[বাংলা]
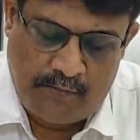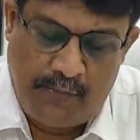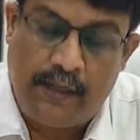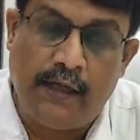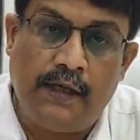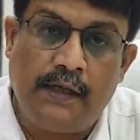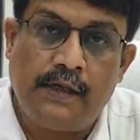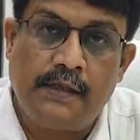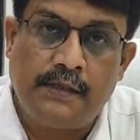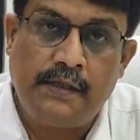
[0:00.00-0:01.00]
বিকেল
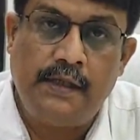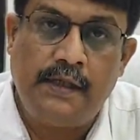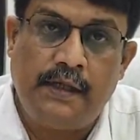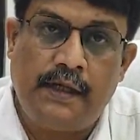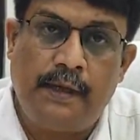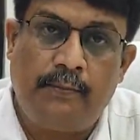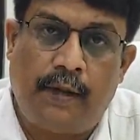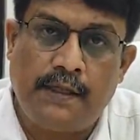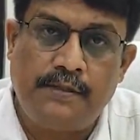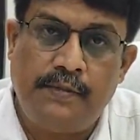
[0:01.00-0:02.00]
তিনটে
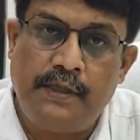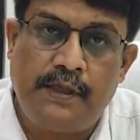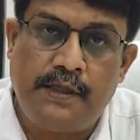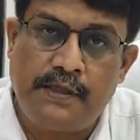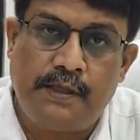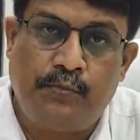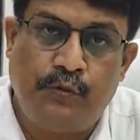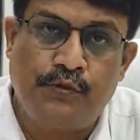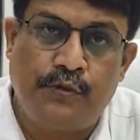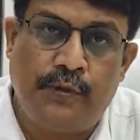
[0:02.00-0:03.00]
পাঁচ মিনিটে এসে
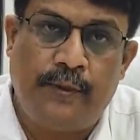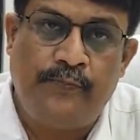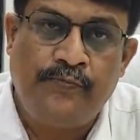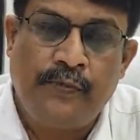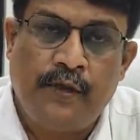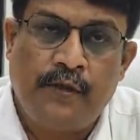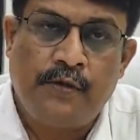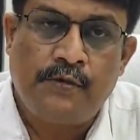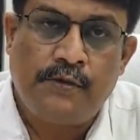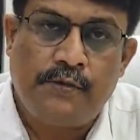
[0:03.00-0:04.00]
পৌঁছবে
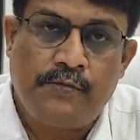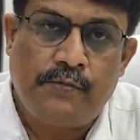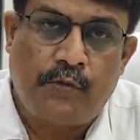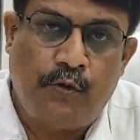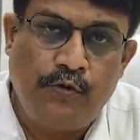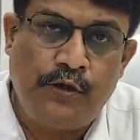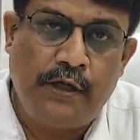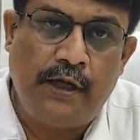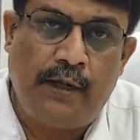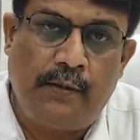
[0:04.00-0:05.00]

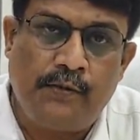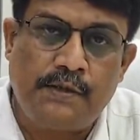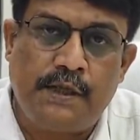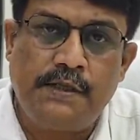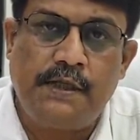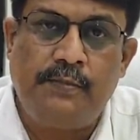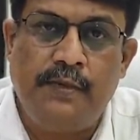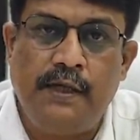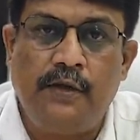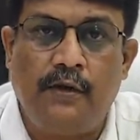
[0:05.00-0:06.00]
কৌশিকী অবস্থায় যে
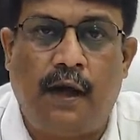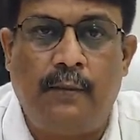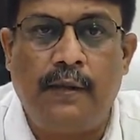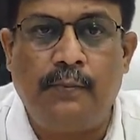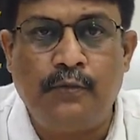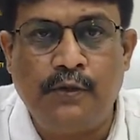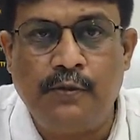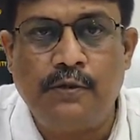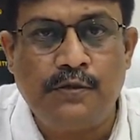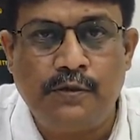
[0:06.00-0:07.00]
ভিড় আমরা প্রতি
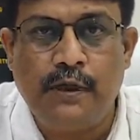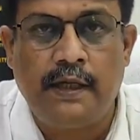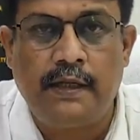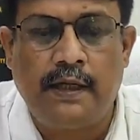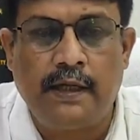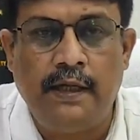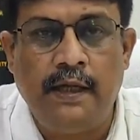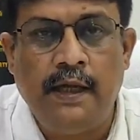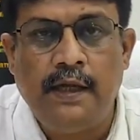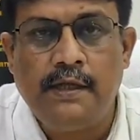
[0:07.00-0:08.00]
বছর দেখে থাকি
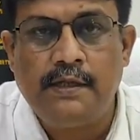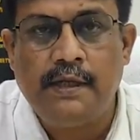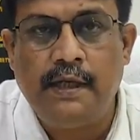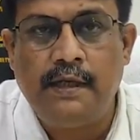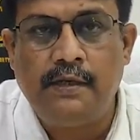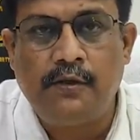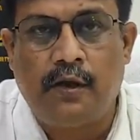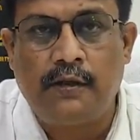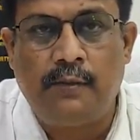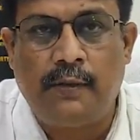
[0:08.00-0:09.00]
সেই
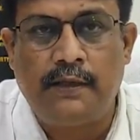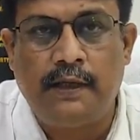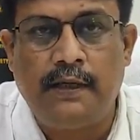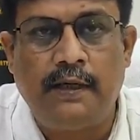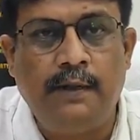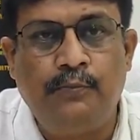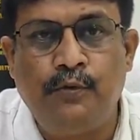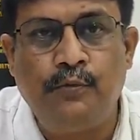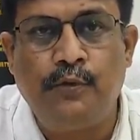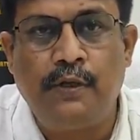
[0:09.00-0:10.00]
কথা মাথায় রেখে
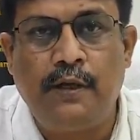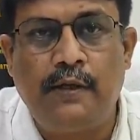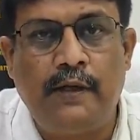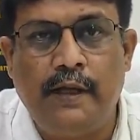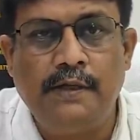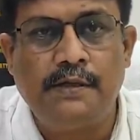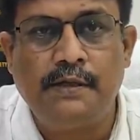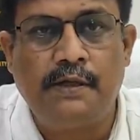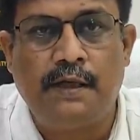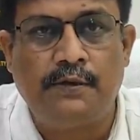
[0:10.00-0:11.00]
পূর্ব রেলের এই
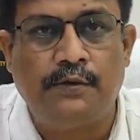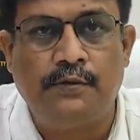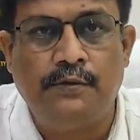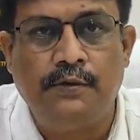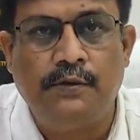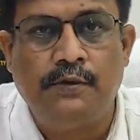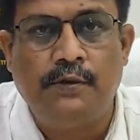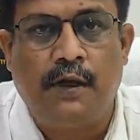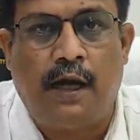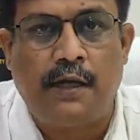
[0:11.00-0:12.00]
সিদ্ধান্ত
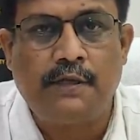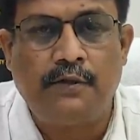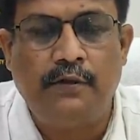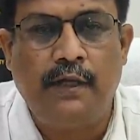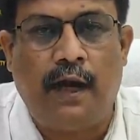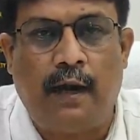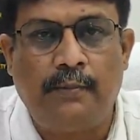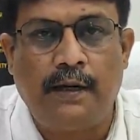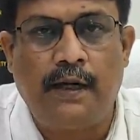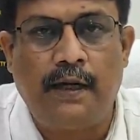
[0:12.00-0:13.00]
আশা করি
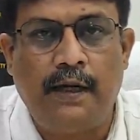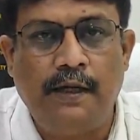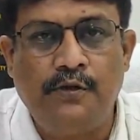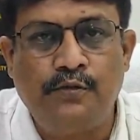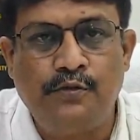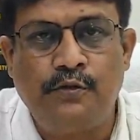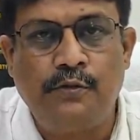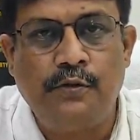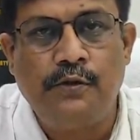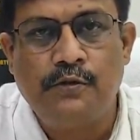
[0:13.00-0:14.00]
আপনারা এই সুযোগ
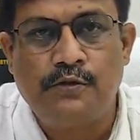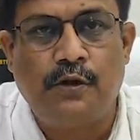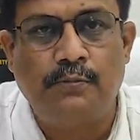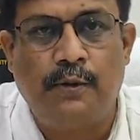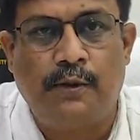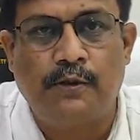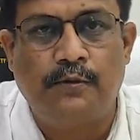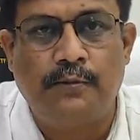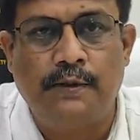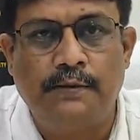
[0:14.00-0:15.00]
সদ্ব্যবহার
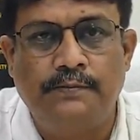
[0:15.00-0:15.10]
করবেন